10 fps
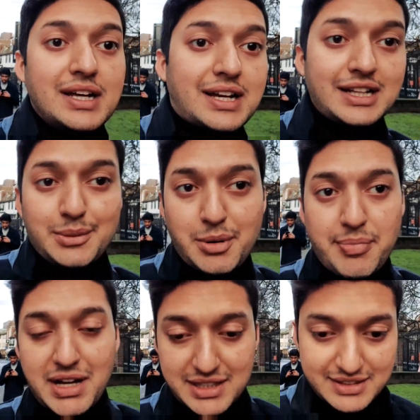கண்டிப்பாக
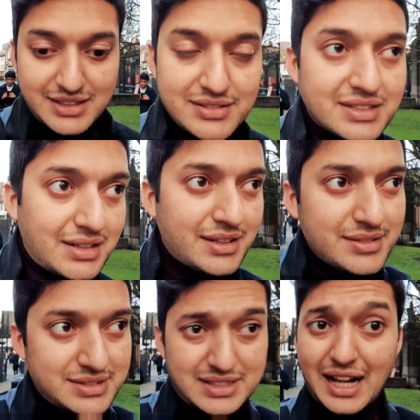பார்க்குன்னு இருக்குவேன்
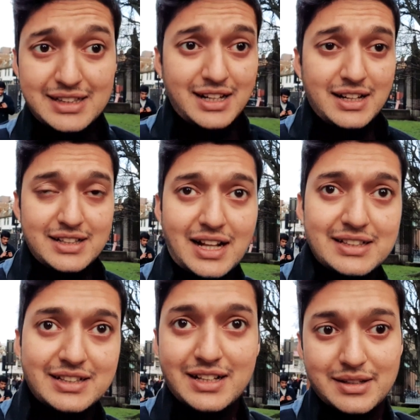ஸ்டார்டிங்கில் இருந்தால்
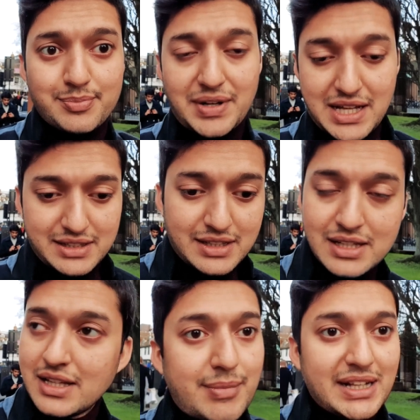அதுதான் பிளான்
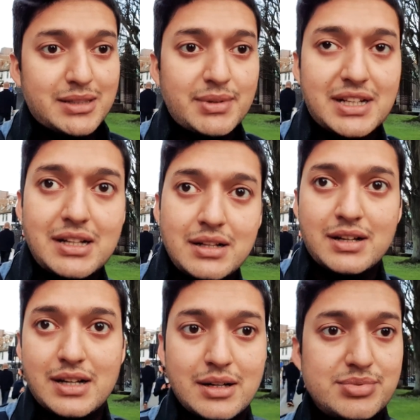மேத்தமெட்டிக்கல்
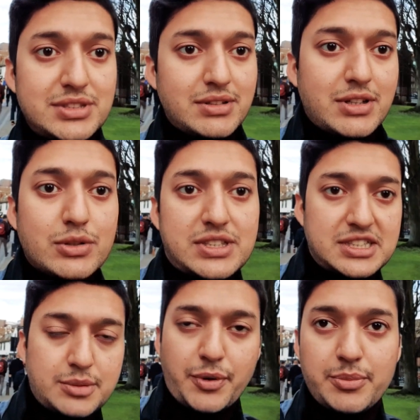பிரிட்ஜ் வந்து கொஞ்சம்
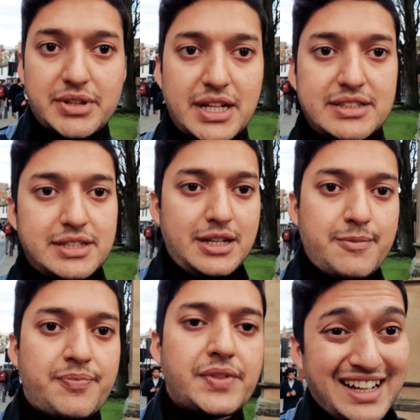டிசப்பாயின்மெண்ட் ஆயிடுச்சு
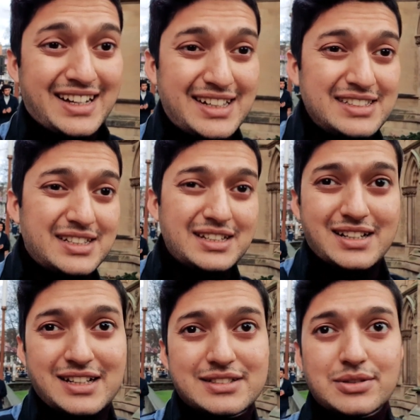அட்லீஸ்ட் இது
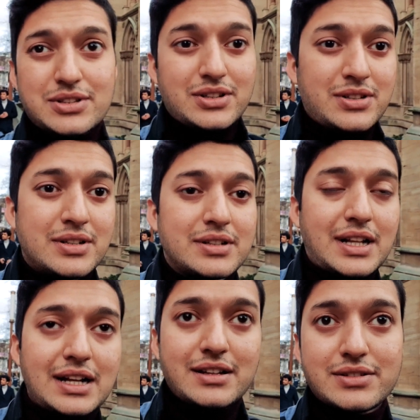அட்லீஸ்ட் கொஞ்சம்
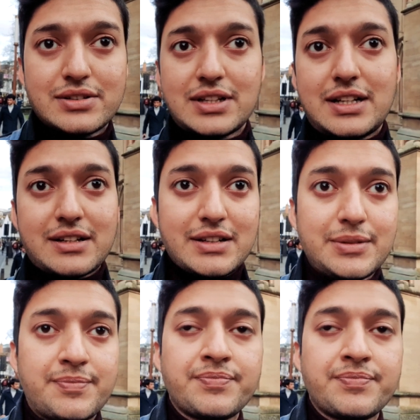நல்லா இருக்கும்னு நினைக்கிறேன்